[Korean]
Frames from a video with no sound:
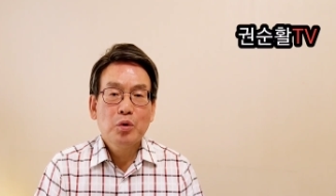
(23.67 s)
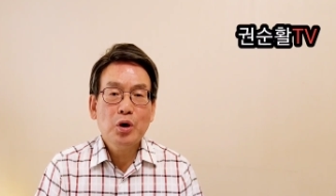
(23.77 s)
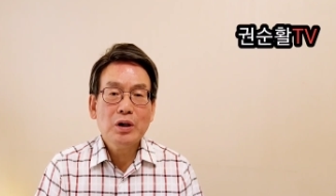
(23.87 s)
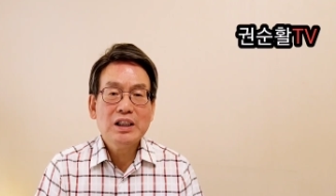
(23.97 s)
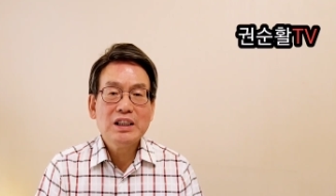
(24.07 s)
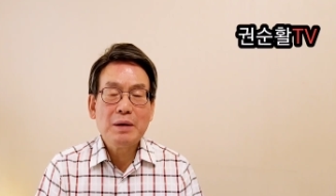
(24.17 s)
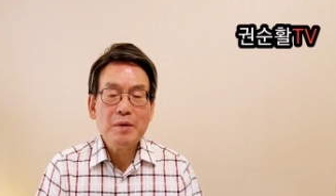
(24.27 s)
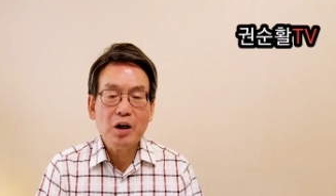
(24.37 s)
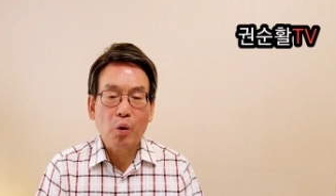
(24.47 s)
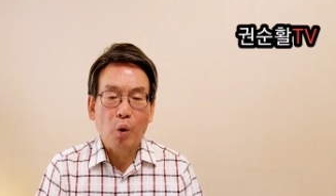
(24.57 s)
물론
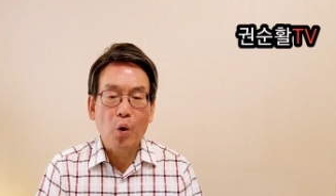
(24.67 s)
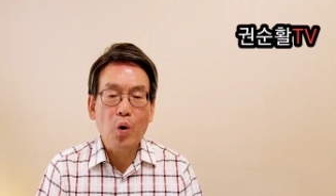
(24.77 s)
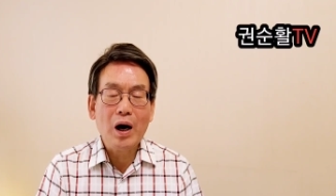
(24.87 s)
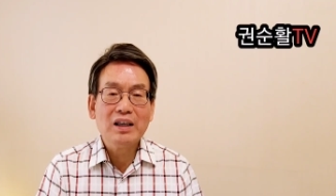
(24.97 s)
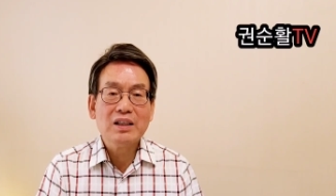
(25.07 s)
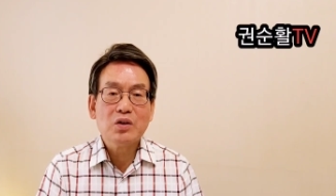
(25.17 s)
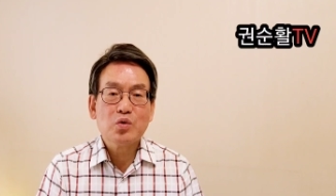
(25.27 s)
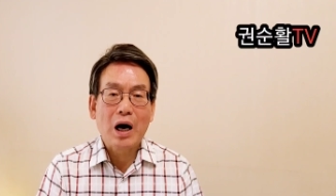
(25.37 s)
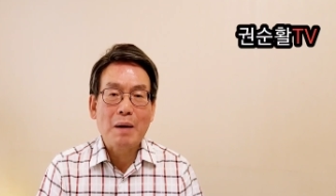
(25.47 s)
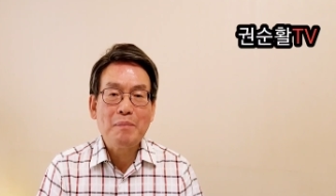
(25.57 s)
이재명을 옹호하는
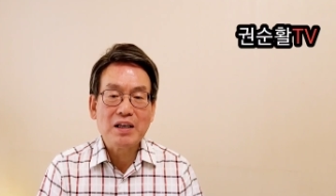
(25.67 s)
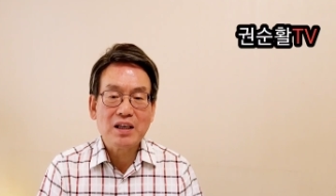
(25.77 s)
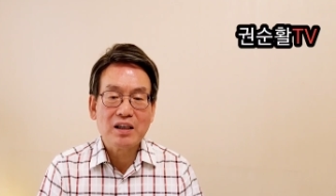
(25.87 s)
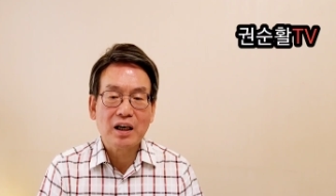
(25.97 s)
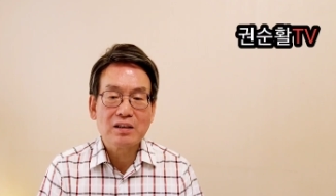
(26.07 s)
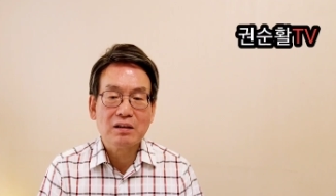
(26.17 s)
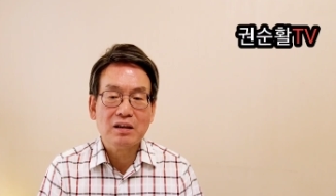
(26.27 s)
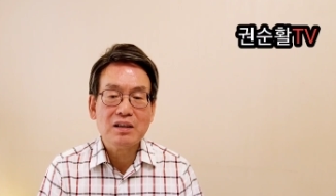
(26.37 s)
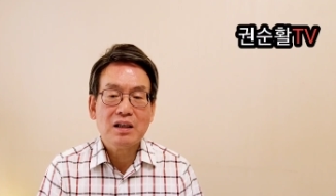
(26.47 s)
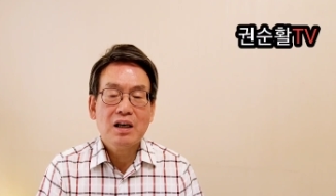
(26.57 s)
좌파
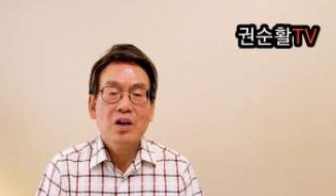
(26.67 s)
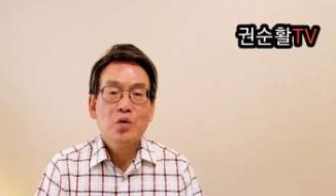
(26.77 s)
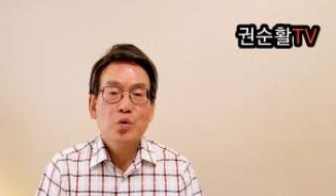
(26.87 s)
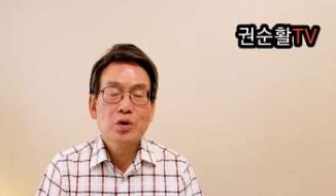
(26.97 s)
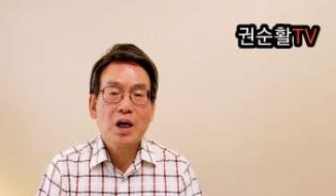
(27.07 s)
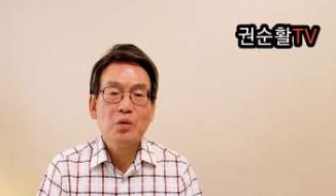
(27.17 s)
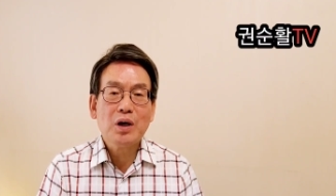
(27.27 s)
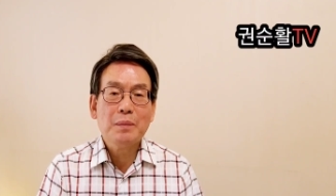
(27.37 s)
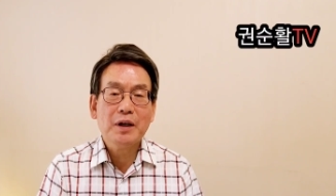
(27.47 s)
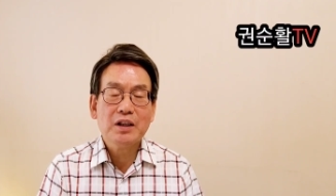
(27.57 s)
세력에서는
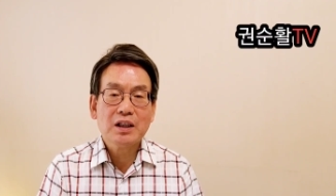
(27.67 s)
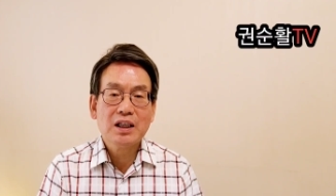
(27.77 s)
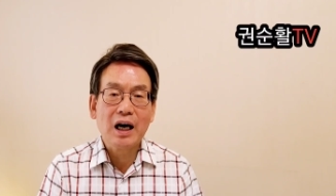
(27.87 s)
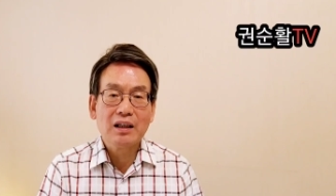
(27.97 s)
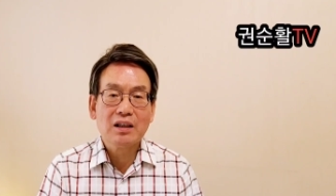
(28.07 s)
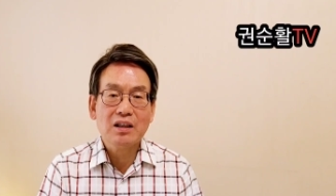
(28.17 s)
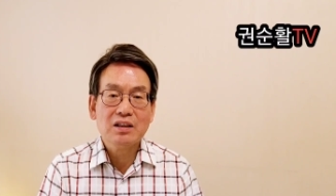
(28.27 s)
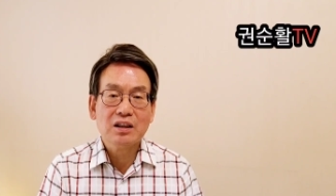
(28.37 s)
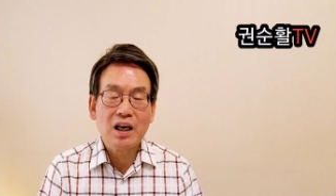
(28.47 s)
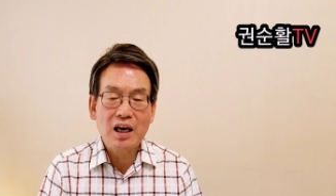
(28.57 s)
유창훈의 이번 기각
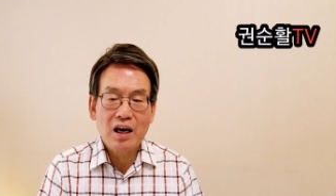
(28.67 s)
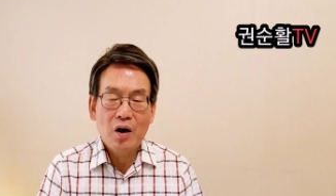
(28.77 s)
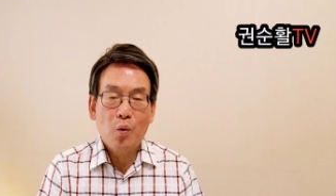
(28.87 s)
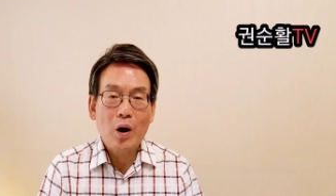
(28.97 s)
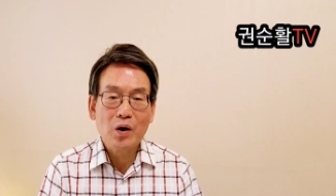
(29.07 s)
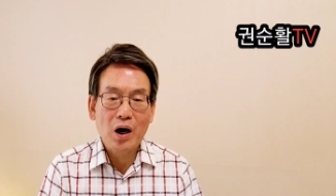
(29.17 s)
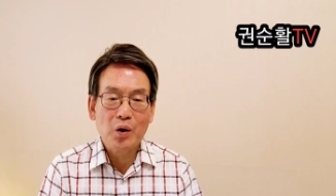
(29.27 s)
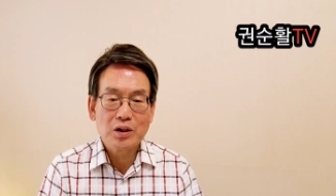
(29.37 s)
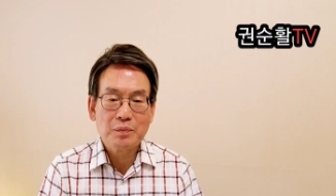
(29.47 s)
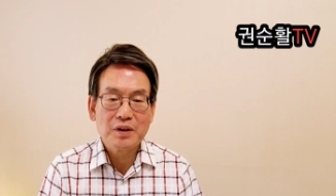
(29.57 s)
결정에
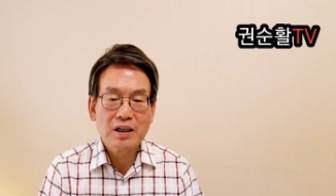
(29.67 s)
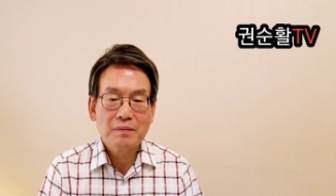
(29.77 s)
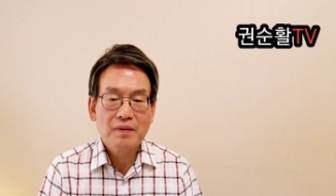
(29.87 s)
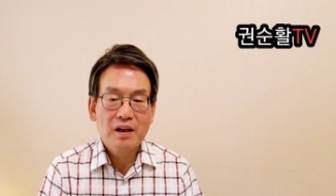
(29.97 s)
환호하고 있습니다.